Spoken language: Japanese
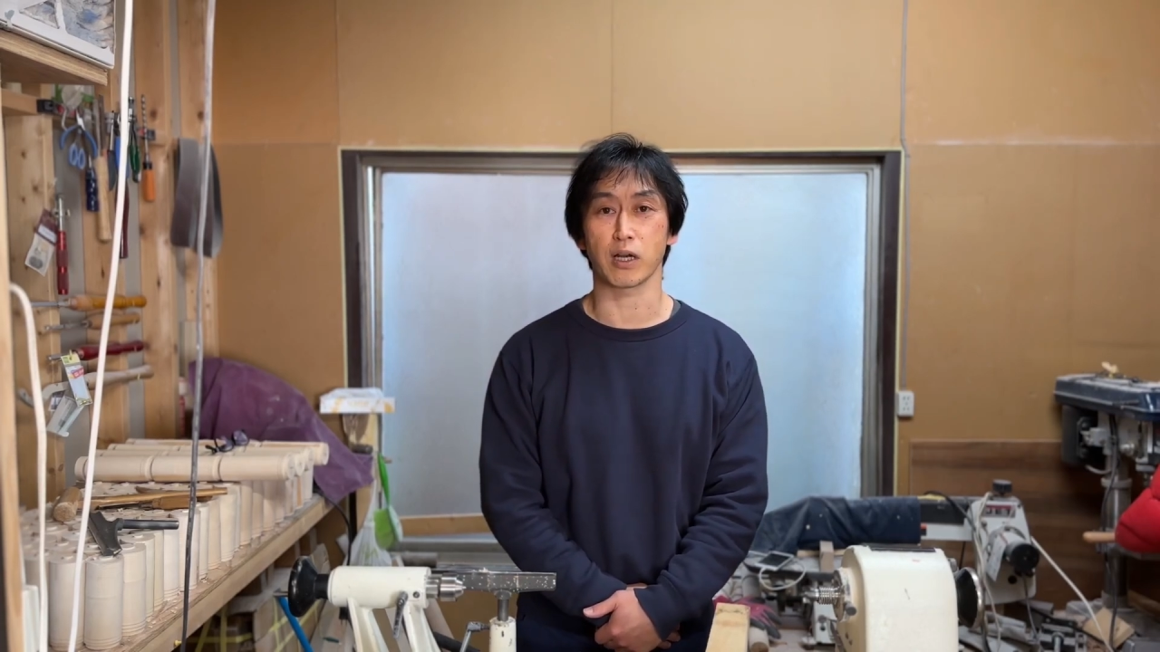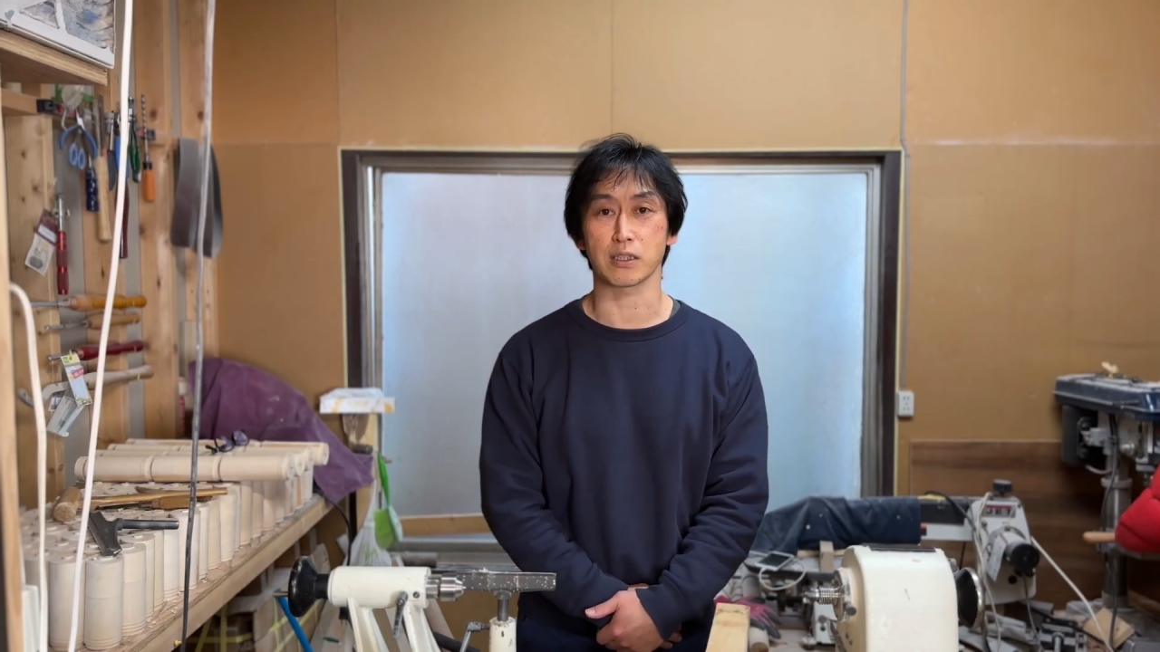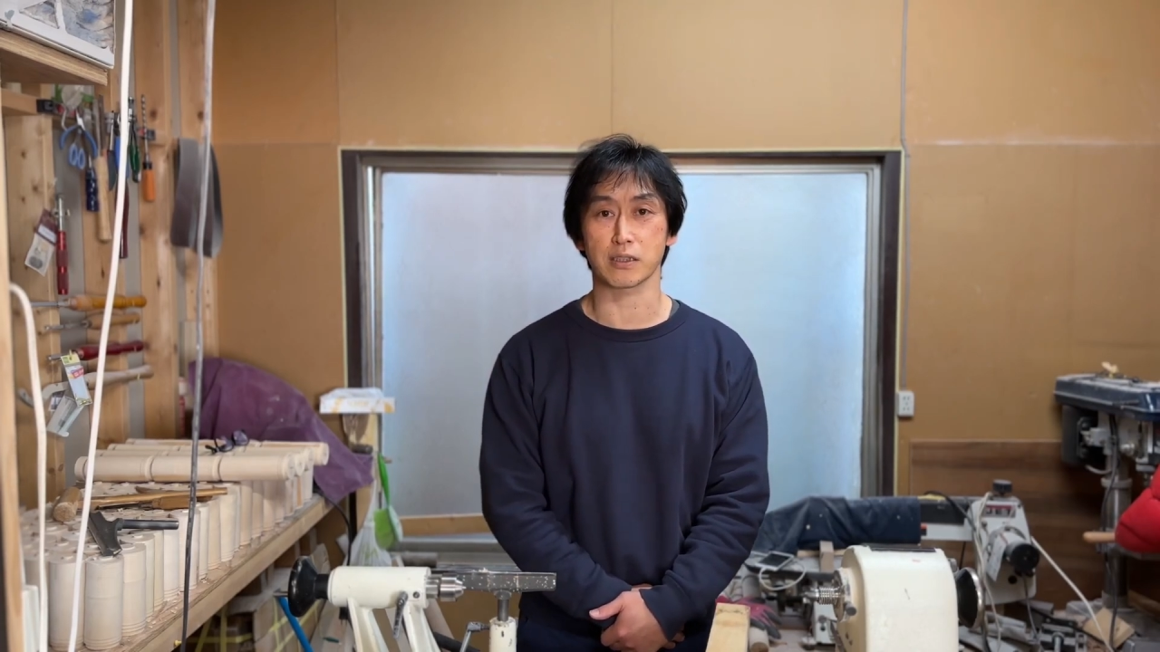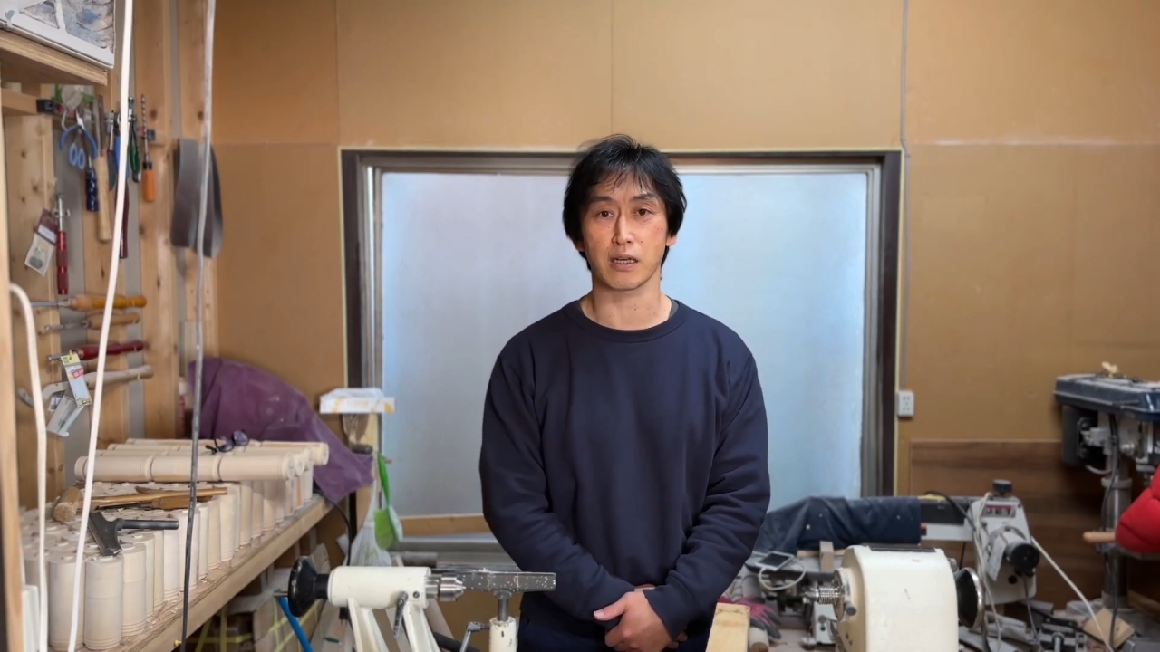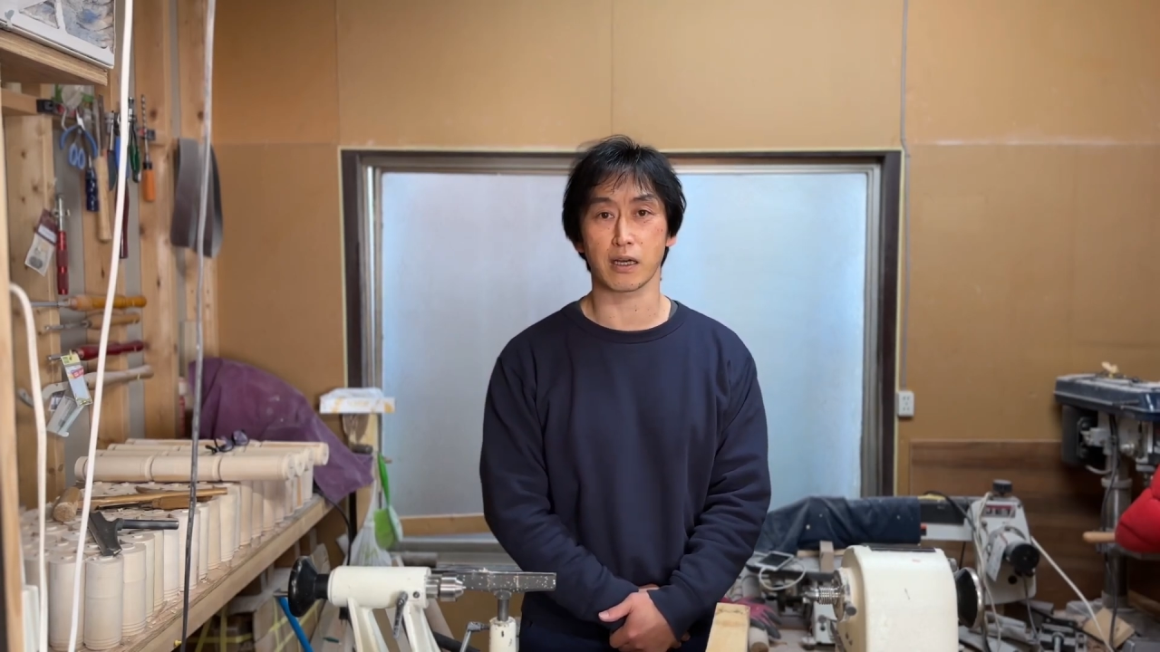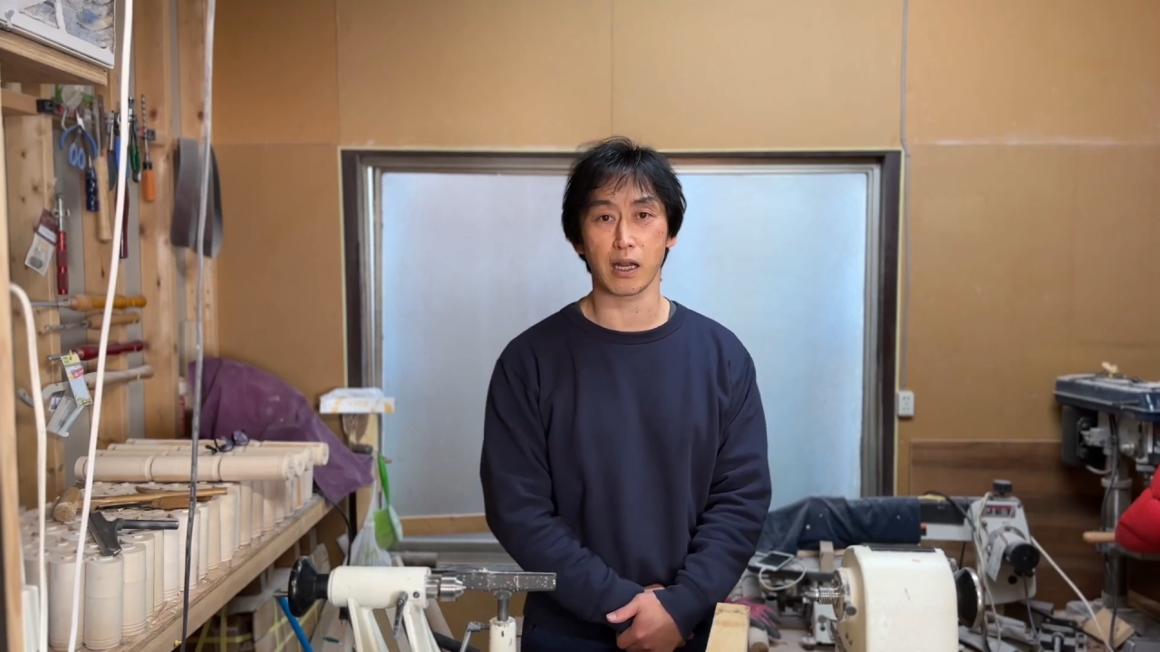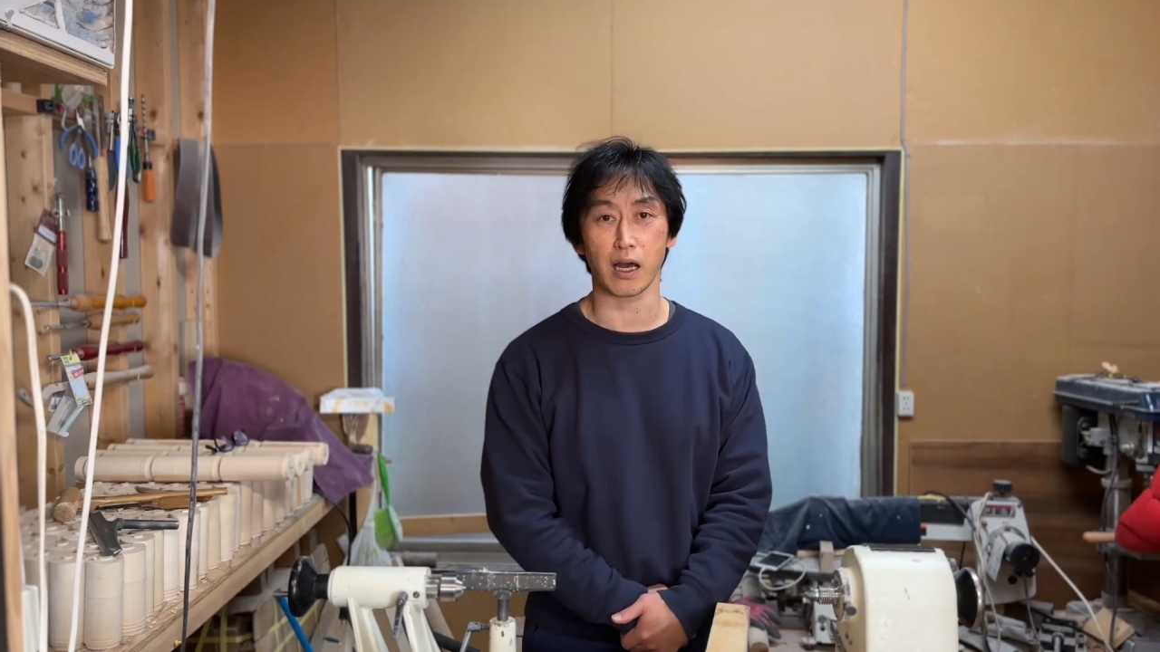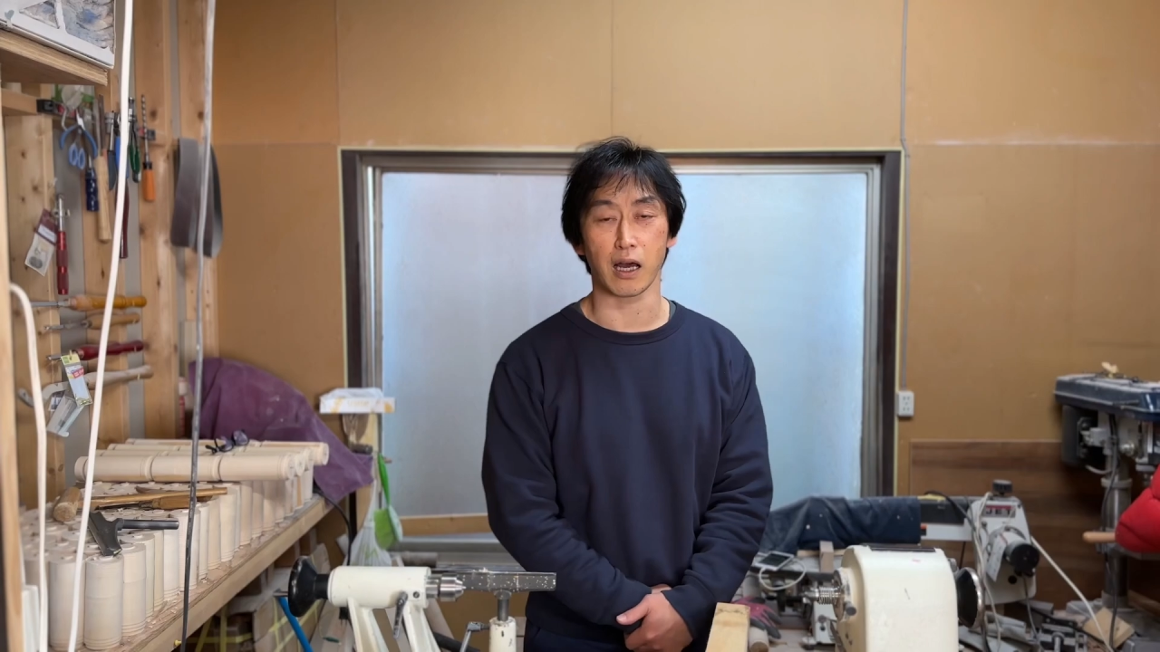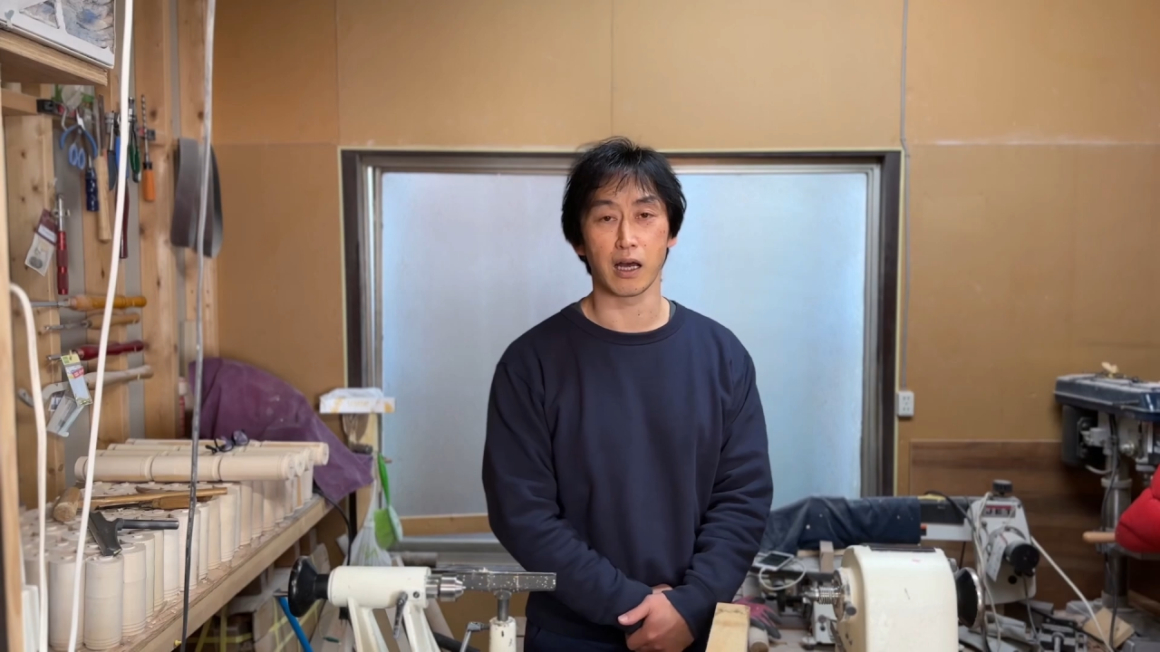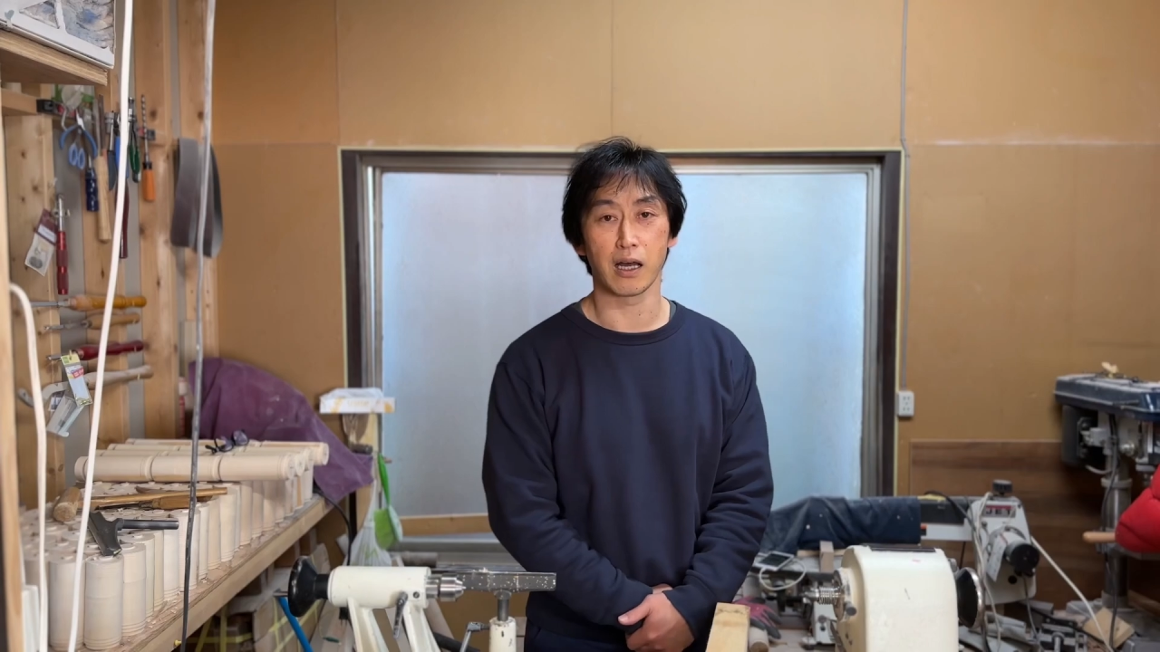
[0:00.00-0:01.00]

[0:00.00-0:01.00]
20日から